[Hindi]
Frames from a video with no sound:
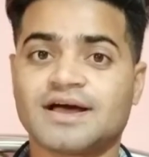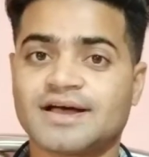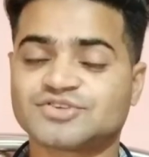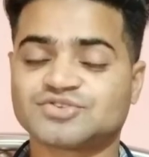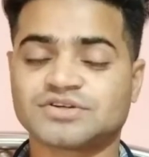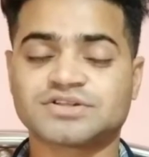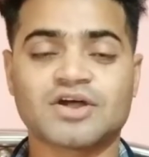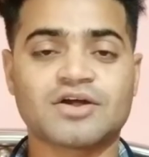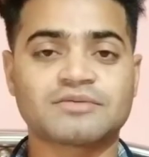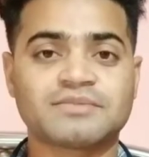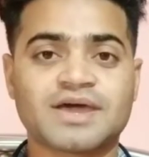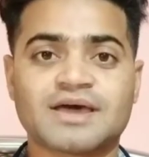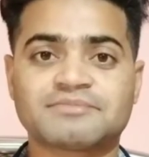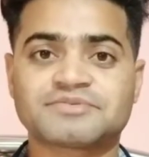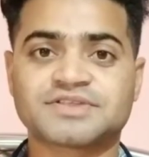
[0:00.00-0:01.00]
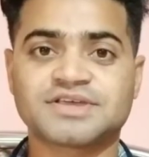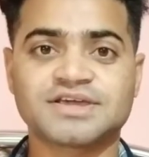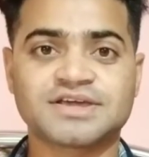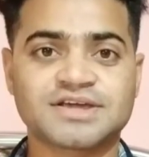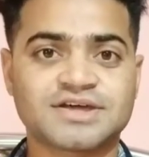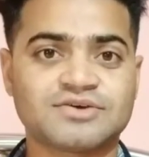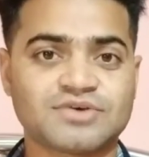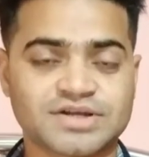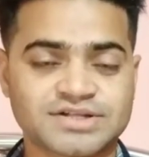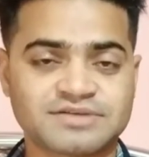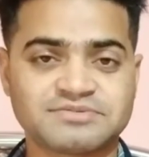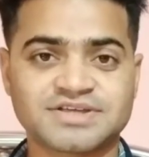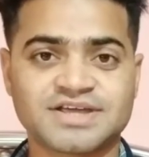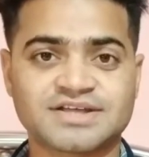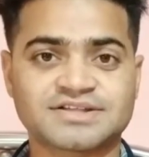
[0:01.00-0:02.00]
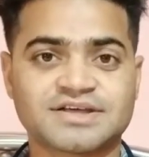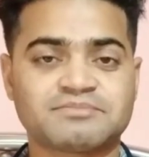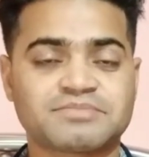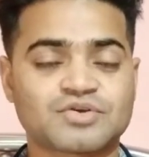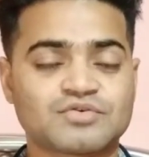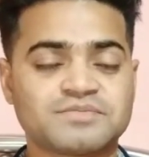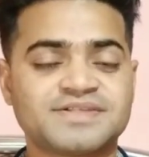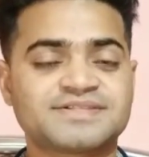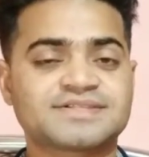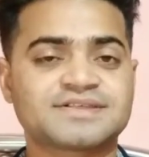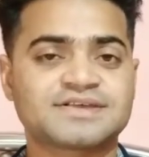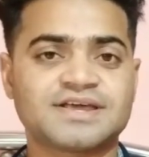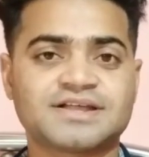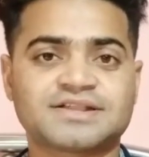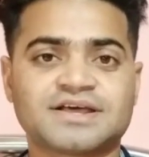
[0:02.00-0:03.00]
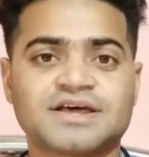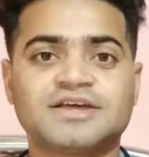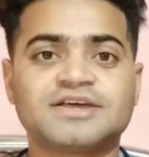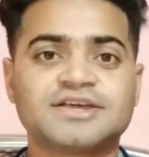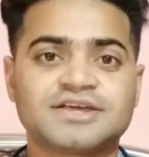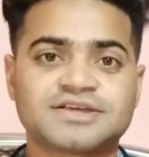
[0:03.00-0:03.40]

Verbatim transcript: आ चुका था और मैं आपसे एक वादा भी किया था प्रोमिस किया था